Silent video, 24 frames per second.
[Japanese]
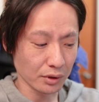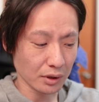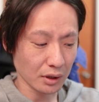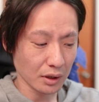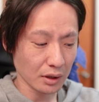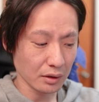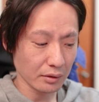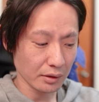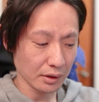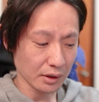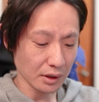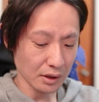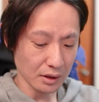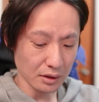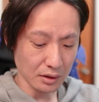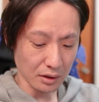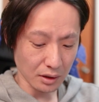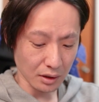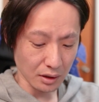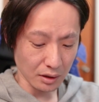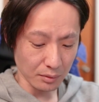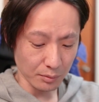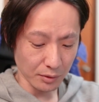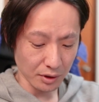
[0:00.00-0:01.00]
定はでき
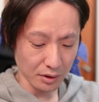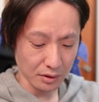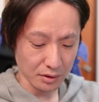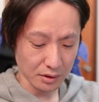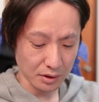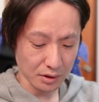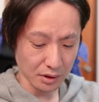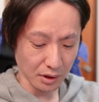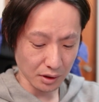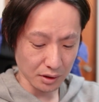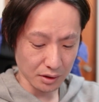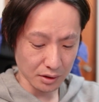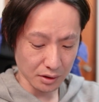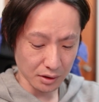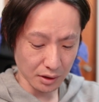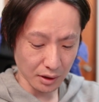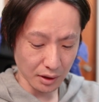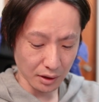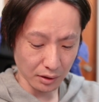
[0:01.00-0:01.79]
ていましたし、